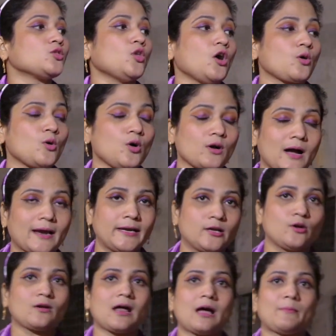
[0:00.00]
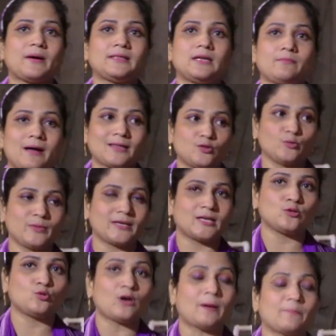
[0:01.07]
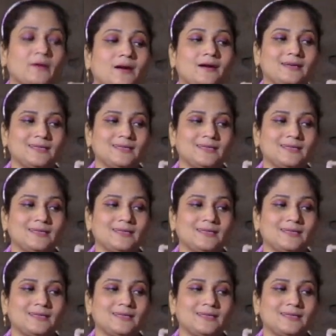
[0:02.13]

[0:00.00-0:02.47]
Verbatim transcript: দক্ষ কারিগর আমাদের মাধ্যমে কিন্তু আপনারা